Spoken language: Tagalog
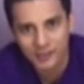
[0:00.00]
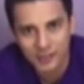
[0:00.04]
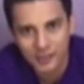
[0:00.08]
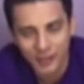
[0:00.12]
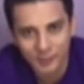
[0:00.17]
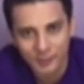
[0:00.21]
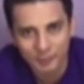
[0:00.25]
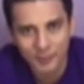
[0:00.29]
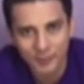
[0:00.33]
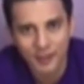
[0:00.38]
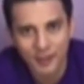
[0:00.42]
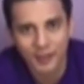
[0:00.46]

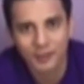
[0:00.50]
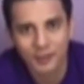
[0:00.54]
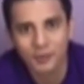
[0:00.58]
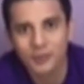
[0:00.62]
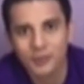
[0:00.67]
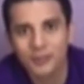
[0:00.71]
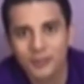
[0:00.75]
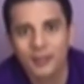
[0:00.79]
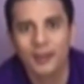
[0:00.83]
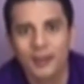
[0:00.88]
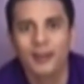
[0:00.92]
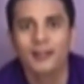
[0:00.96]
syempre
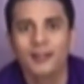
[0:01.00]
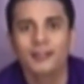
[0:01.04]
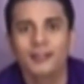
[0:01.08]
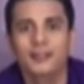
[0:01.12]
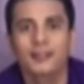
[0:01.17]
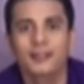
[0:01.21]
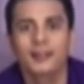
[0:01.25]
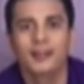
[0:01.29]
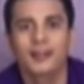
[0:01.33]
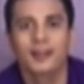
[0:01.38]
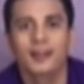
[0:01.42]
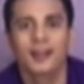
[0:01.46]
good
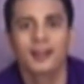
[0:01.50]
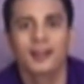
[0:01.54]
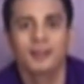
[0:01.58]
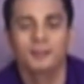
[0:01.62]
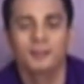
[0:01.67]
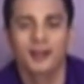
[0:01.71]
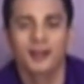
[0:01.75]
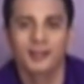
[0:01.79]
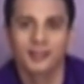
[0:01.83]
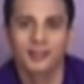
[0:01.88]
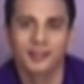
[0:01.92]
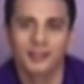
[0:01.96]
health
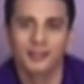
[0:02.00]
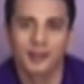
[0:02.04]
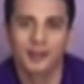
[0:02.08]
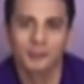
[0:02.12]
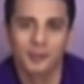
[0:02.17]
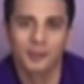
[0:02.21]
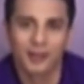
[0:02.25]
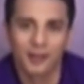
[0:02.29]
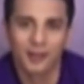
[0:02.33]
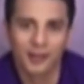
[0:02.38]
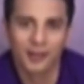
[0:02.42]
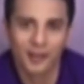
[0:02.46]
and
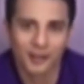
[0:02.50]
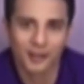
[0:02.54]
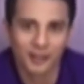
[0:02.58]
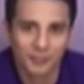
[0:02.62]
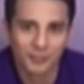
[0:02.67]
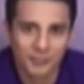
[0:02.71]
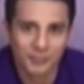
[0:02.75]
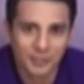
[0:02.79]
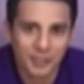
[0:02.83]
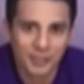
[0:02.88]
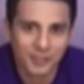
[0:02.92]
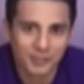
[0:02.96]
magkakatakbo ng
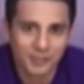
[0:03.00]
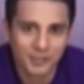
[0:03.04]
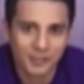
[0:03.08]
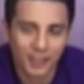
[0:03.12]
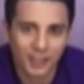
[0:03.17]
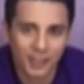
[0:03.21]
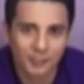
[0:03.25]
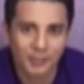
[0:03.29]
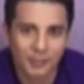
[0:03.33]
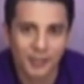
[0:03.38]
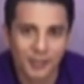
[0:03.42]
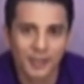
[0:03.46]
karir mo dito
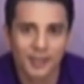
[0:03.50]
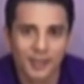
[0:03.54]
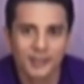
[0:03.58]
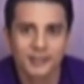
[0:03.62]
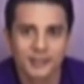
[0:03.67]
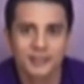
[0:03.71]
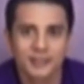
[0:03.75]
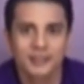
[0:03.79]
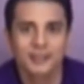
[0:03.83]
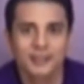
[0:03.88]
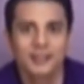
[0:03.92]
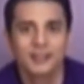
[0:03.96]
sa
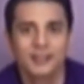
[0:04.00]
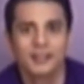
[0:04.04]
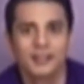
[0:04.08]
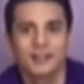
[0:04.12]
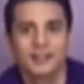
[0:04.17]
ABS.